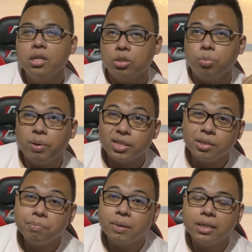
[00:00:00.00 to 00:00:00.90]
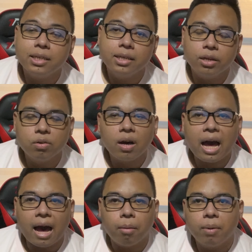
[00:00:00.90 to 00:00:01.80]
So, pwedeng maging ganun
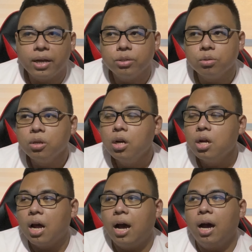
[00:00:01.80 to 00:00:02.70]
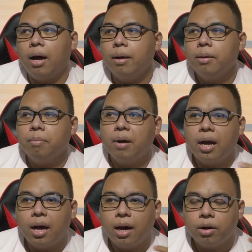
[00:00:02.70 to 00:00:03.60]
kahaba yung uh,
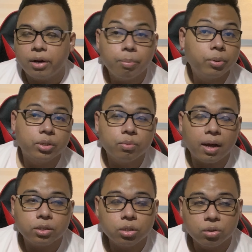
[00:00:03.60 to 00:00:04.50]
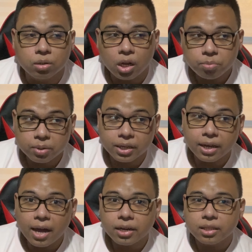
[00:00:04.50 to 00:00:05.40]
mga repertoire. So, ano
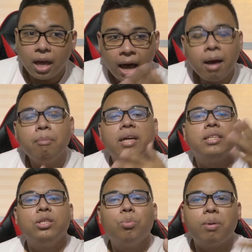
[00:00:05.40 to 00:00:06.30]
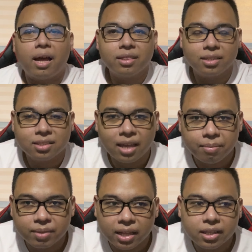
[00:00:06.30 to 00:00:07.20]
mangyayari? Hahaba din yung practice time
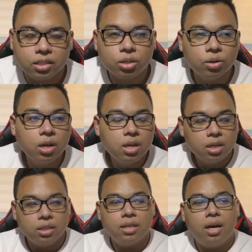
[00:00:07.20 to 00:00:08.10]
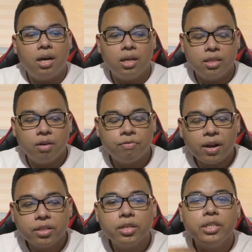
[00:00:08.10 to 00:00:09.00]
natin. So, the, the
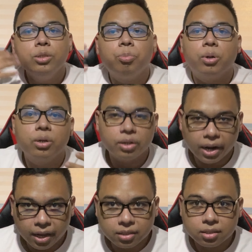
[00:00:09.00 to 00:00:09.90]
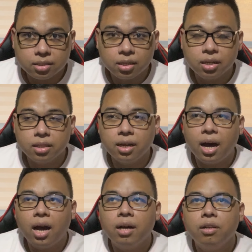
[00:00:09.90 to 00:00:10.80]
farther you progress, the
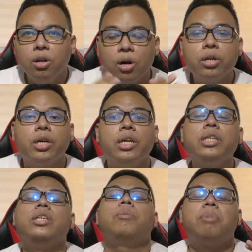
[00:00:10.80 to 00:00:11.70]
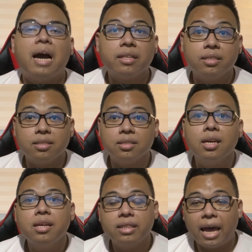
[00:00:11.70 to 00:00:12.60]
longer your practice
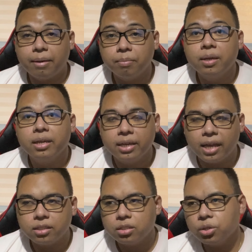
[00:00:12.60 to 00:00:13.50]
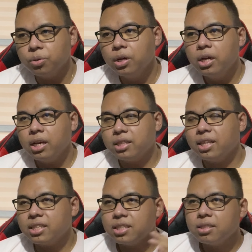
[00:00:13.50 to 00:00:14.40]
time gets. So, it
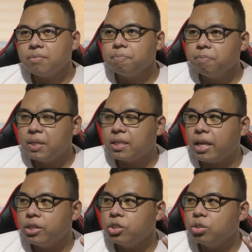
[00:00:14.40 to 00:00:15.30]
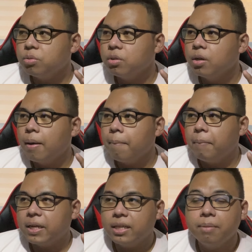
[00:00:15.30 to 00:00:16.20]
doesn't mean na yun yung
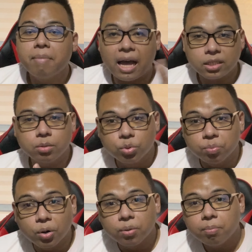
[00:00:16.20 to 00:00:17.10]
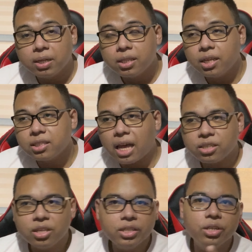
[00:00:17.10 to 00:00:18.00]
magiging maximum mo. But it's
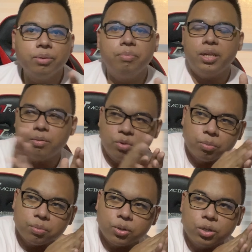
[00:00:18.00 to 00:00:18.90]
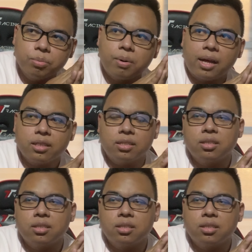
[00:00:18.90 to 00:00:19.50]
actually your minimum, na yung practice